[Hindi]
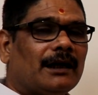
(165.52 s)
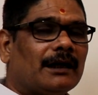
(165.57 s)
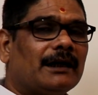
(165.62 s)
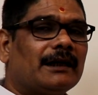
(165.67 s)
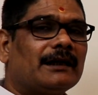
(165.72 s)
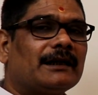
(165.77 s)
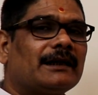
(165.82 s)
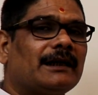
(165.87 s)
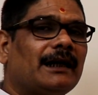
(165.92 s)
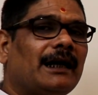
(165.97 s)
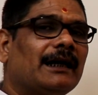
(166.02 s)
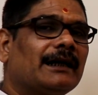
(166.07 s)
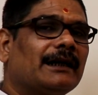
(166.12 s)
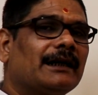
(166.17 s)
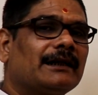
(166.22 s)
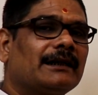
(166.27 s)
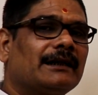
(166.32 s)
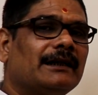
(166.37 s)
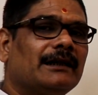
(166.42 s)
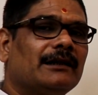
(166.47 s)
अगर
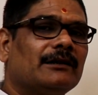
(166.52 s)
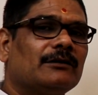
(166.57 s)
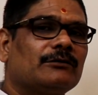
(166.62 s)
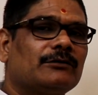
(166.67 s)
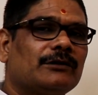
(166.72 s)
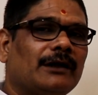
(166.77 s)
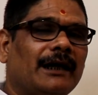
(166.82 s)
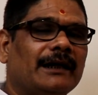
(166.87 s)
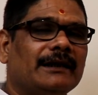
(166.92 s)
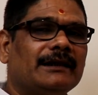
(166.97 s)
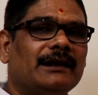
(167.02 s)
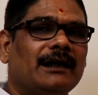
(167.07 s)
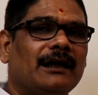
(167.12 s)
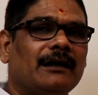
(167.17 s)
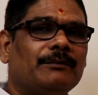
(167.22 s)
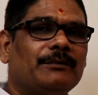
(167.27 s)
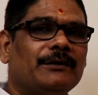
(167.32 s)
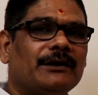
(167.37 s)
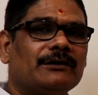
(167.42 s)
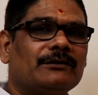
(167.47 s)
कारक के अनुसार
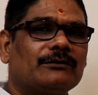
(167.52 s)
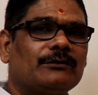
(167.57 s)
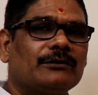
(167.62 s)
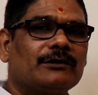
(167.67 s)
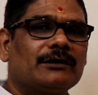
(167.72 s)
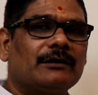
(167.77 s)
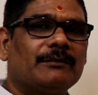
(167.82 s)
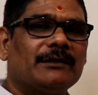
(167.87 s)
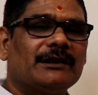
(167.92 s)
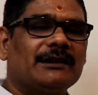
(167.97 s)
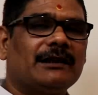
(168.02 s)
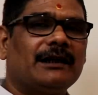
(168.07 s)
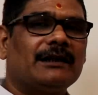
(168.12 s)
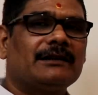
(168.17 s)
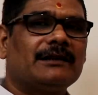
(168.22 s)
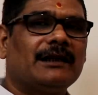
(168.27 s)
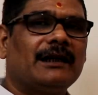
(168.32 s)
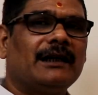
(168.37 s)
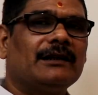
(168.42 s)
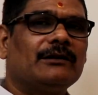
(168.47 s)
यहाँ पर इसको समझना
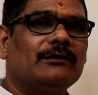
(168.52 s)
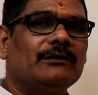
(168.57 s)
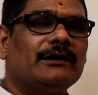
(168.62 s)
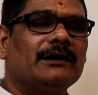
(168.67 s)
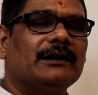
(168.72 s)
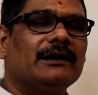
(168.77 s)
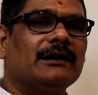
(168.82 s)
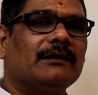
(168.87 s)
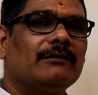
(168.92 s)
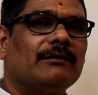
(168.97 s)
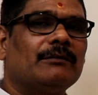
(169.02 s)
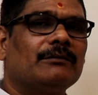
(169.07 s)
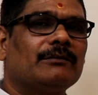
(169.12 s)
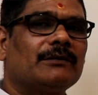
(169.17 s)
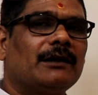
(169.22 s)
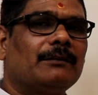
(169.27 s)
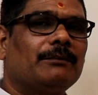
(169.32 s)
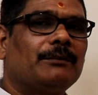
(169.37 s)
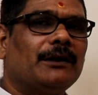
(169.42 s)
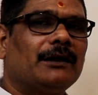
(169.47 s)
चाहें तो ये नवम
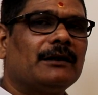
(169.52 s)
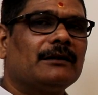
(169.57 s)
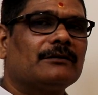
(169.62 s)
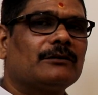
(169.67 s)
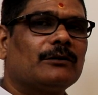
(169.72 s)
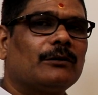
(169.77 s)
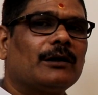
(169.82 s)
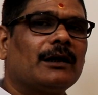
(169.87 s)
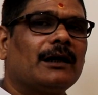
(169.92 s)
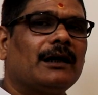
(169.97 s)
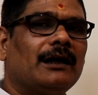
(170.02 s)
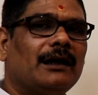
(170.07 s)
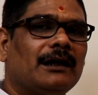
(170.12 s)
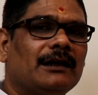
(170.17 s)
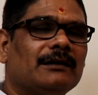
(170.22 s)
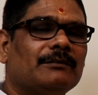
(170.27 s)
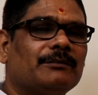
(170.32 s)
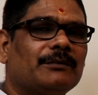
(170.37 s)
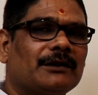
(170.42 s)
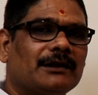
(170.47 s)
का फल थोड़ा
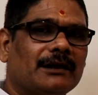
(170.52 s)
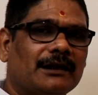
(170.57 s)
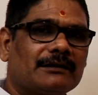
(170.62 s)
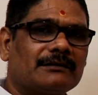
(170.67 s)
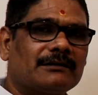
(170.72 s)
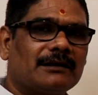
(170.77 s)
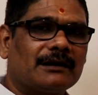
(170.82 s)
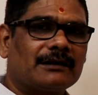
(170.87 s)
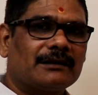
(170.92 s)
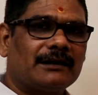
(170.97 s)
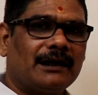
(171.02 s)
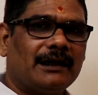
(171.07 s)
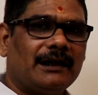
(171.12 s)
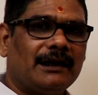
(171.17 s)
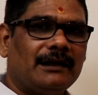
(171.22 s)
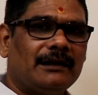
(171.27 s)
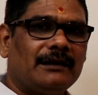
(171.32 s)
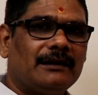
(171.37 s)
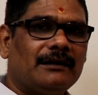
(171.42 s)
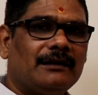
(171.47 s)
अल्प कर सकता
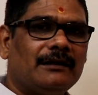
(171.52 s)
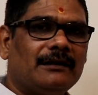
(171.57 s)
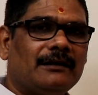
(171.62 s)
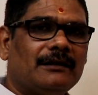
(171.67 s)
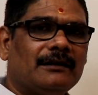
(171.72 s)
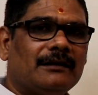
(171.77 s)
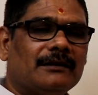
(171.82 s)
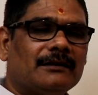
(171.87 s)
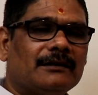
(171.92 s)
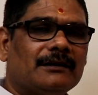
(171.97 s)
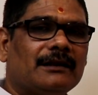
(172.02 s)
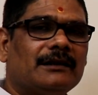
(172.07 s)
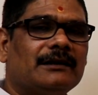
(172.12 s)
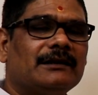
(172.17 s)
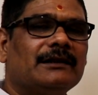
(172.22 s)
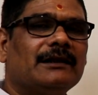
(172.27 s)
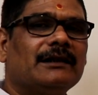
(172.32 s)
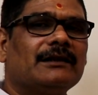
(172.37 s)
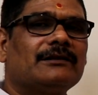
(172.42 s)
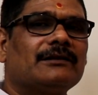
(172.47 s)
है
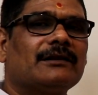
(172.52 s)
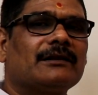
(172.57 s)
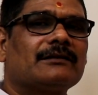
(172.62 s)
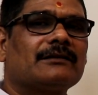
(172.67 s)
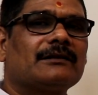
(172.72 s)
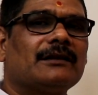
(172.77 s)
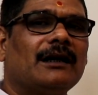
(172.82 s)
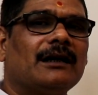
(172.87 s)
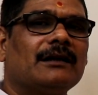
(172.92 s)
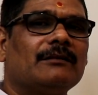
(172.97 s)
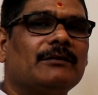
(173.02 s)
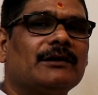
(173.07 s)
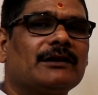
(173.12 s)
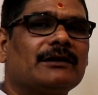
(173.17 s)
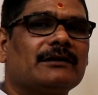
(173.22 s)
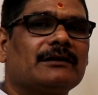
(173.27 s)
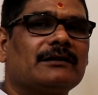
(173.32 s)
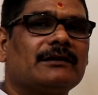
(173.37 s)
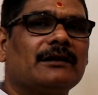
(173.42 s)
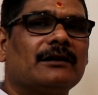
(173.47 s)
यदि ये इस स्थान में
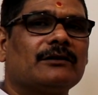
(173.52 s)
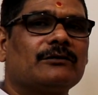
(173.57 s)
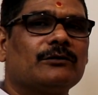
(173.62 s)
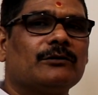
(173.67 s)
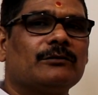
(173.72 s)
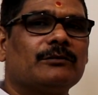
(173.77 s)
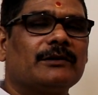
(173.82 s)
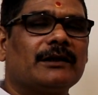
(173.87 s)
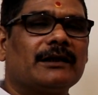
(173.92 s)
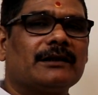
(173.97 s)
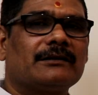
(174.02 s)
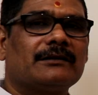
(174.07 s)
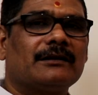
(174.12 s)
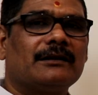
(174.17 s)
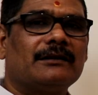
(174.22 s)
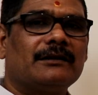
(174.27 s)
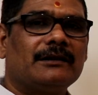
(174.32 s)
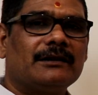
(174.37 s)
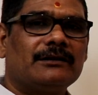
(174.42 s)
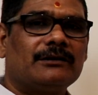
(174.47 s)
किसी अशुभ ग्रह
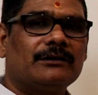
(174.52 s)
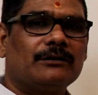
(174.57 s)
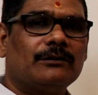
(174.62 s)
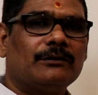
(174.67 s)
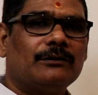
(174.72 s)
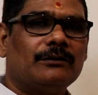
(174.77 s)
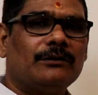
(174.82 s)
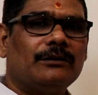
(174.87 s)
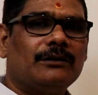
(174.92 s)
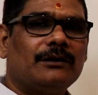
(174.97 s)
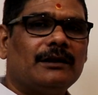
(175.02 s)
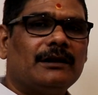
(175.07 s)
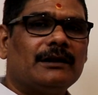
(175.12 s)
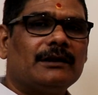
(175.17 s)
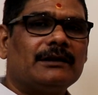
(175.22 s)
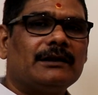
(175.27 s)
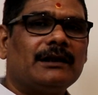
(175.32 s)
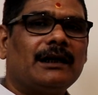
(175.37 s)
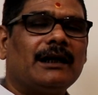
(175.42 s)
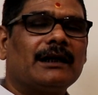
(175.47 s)
से दृष्ट हो
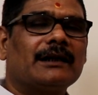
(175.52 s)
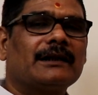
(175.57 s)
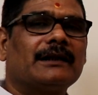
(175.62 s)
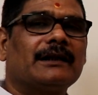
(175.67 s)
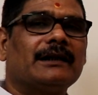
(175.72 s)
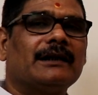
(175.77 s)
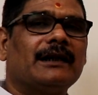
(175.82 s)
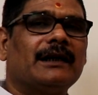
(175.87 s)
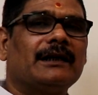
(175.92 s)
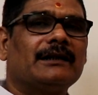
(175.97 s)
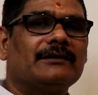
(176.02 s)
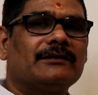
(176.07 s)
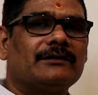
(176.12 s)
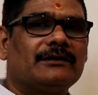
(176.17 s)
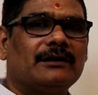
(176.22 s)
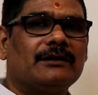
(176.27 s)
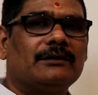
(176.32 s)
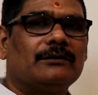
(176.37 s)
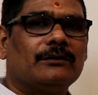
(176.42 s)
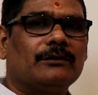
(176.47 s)
या अकेला
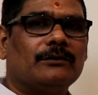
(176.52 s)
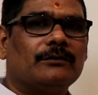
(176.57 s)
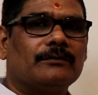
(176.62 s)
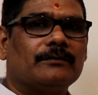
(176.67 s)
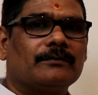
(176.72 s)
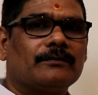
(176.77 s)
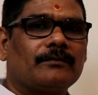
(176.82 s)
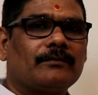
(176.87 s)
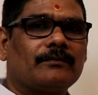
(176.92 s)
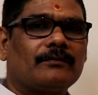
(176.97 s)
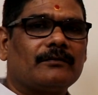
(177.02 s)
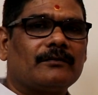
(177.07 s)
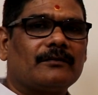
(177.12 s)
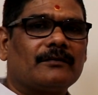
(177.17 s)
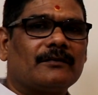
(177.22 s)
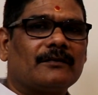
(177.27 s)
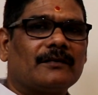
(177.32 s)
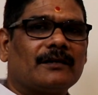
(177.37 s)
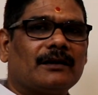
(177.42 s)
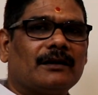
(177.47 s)
स्थित हो
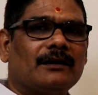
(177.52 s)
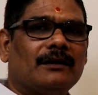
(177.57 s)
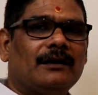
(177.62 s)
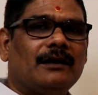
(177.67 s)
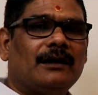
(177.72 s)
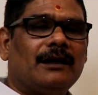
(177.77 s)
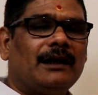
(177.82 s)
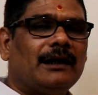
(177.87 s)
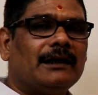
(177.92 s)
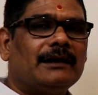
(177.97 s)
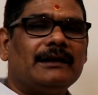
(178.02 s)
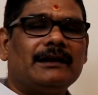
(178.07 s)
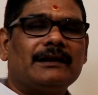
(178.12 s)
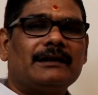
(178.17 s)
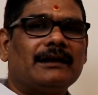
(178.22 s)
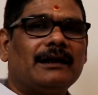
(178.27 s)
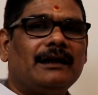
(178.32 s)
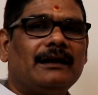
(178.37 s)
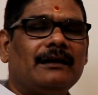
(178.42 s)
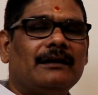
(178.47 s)

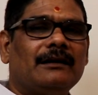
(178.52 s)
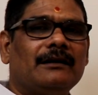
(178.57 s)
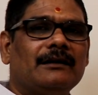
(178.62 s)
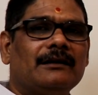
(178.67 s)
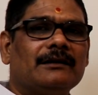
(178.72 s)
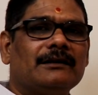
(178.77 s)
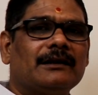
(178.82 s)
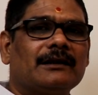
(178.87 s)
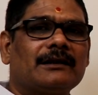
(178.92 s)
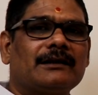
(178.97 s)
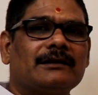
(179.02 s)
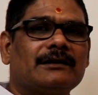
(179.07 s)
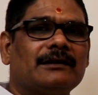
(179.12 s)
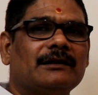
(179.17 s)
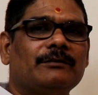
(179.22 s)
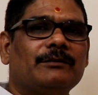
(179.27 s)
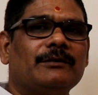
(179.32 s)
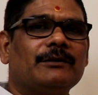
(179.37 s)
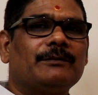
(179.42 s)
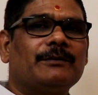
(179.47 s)
अन्यथा ये
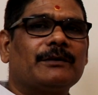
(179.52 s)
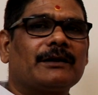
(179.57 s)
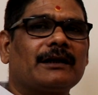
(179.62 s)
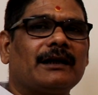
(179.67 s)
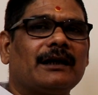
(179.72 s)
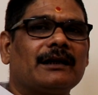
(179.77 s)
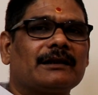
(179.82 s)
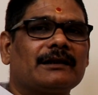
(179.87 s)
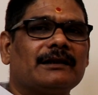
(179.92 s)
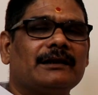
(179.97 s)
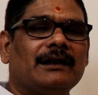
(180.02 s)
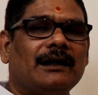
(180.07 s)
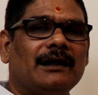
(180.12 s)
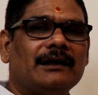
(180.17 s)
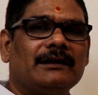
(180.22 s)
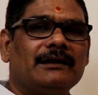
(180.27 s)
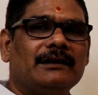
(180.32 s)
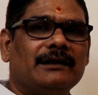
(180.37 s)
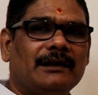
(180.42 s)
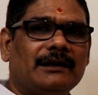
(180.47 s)
किसी भी प्रकार की
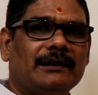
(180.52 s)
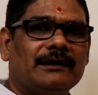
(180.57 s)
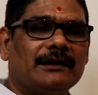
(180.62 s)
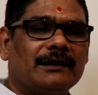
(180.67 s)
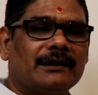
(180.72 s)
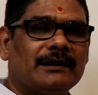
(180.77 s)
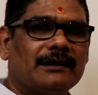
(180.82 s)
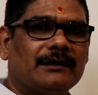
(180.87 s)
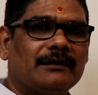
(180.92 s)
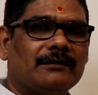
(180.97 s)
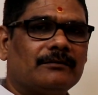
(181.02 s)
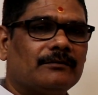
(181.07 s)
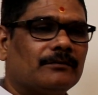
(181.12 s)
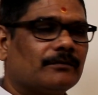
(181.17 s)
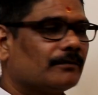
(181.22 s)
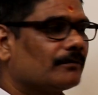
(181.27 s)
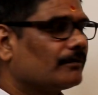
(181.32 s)
हानि नहीं करेगा